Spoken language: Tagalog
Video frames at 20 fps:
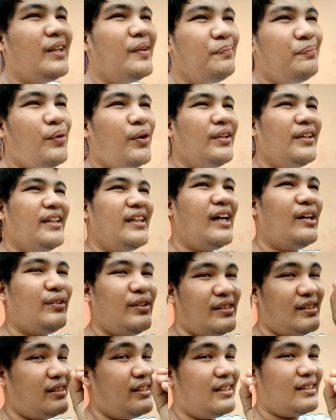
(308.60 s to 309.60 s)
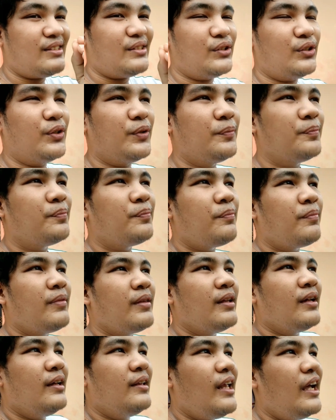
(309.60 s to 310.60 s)
what I'm pointing out is this, no?
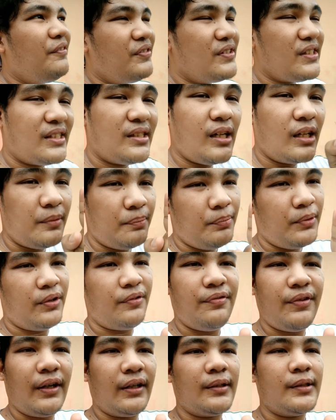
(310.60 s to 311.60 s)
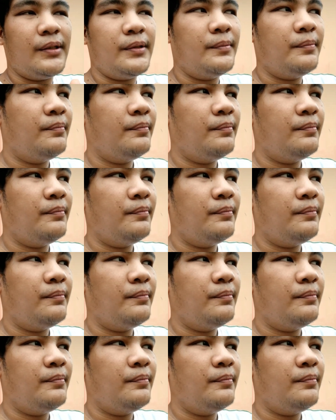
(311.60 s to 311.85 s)
Life is not perfect.